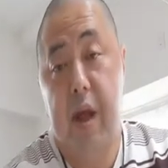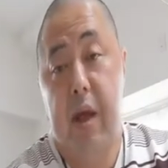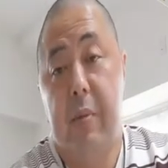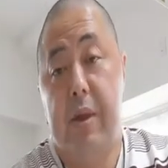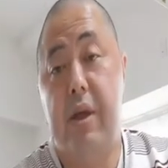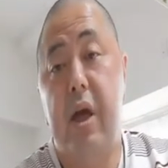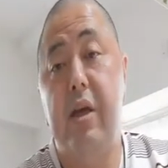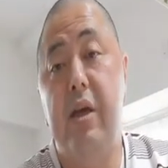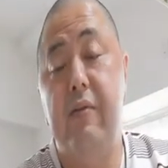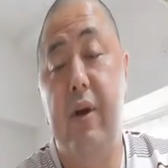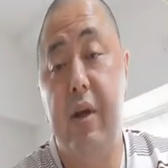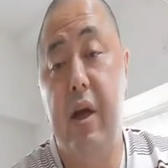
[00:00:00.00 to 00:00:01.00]
まあ、最
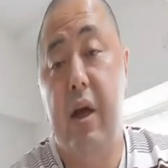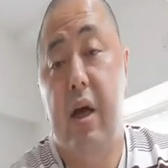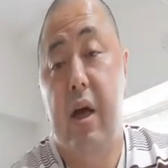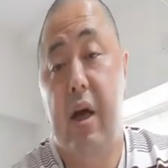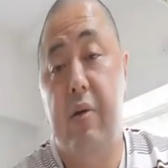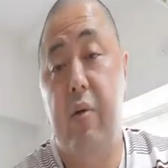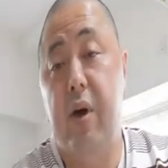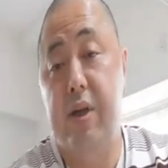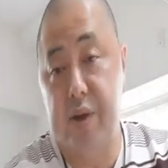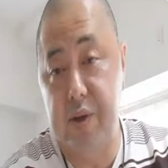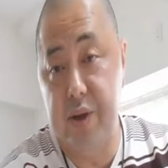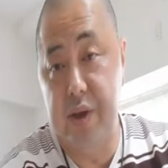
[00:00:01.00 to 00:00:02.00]
近はね、あの、ご挨
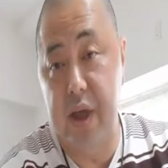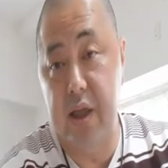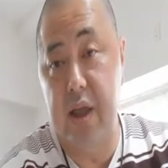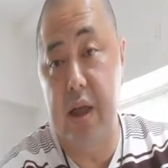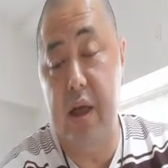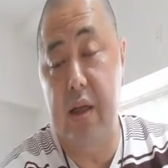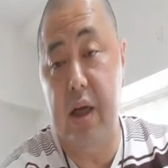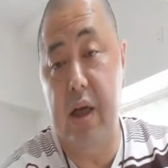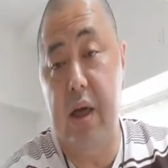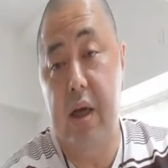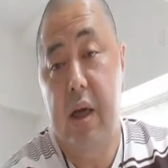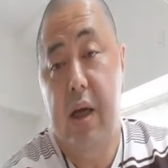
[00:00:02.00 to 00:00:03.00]
拶していただいた
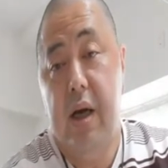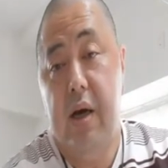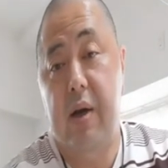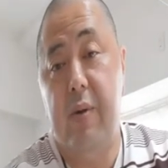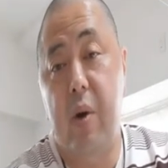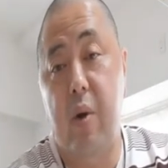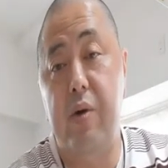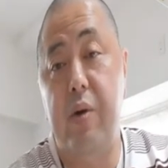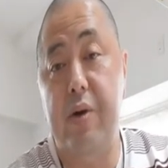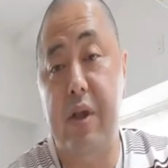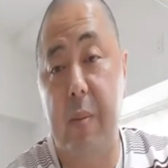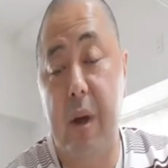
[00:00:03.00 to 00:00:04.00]
り、あるいはご苦
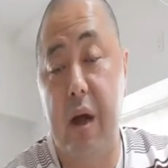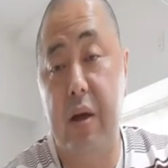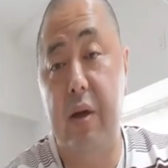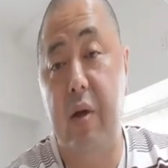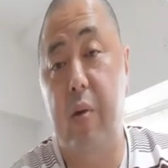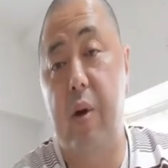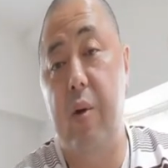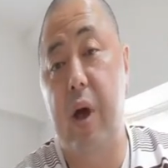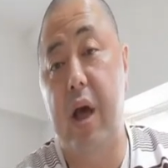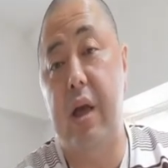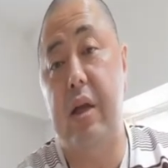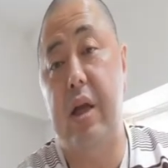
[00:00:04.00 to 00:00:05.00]
労様って声を
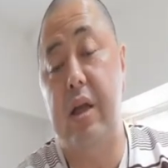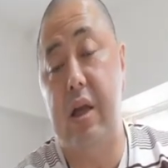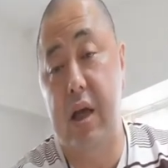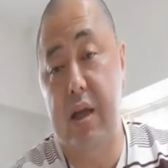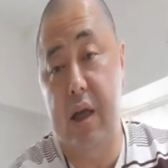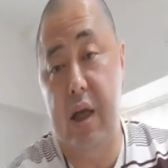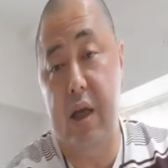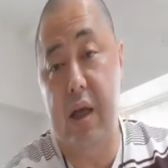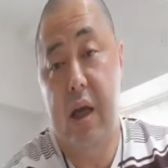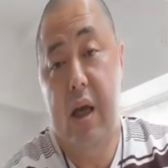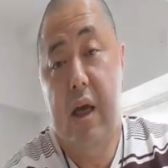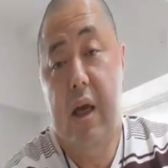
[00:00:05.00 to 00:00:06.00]
かけていただいたり、
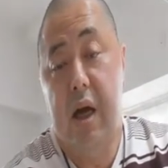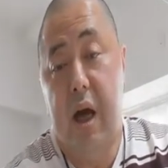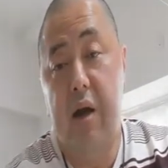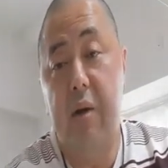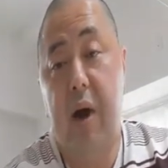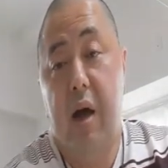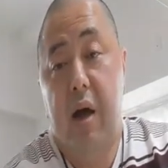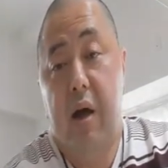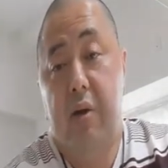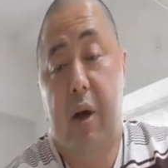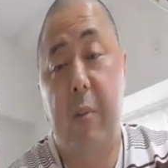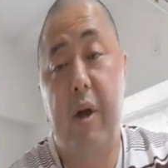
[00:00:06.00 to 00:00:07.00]
あるいは、
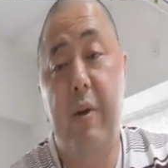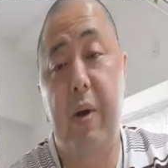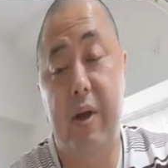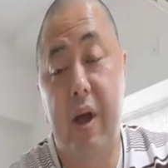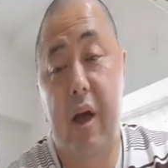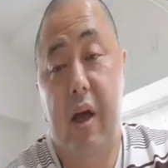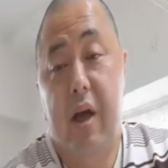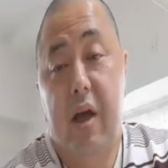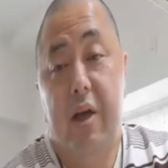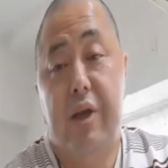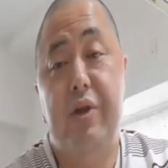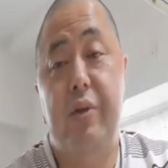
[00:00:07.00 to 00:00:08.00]
たまにはね、
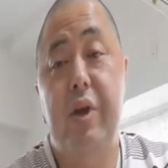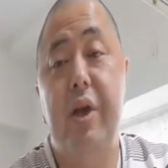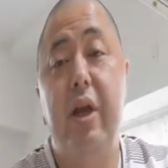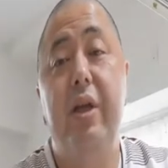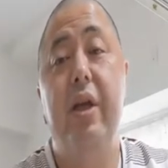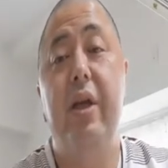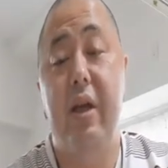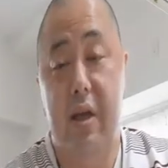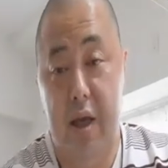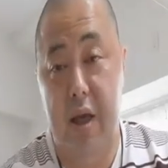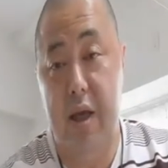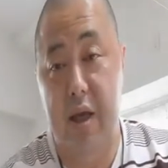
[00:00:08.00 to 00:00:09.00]
一緒に平手、
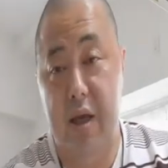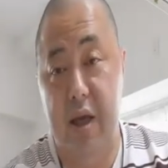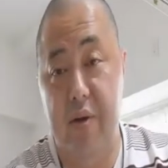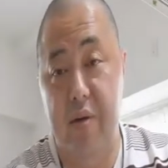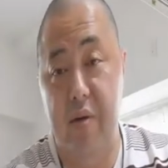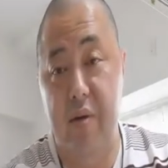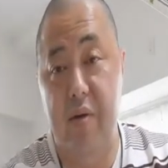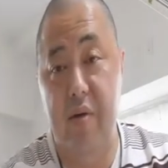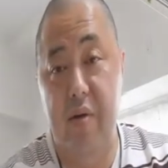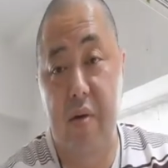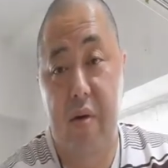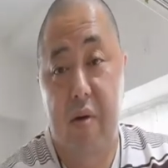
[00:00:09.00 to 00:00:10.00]
あ
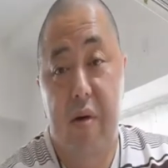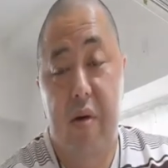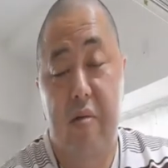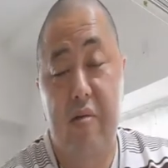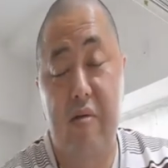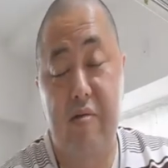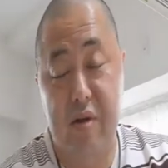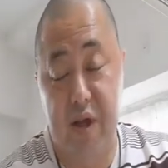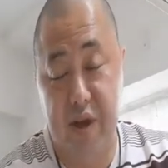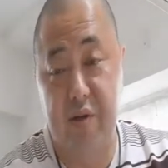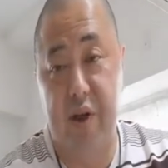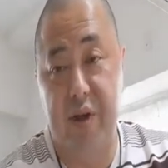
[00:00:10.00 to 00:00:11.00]
のー、く、くだ
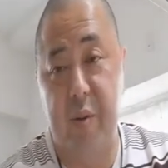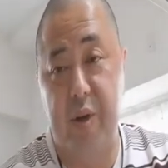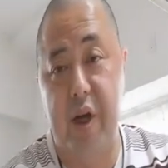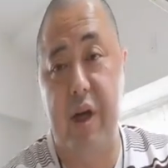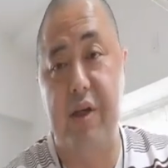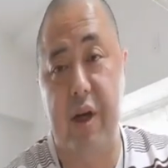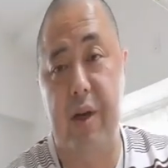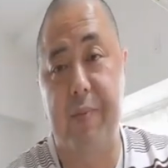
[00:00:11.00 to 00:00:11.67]
さる方もいらっしゃる。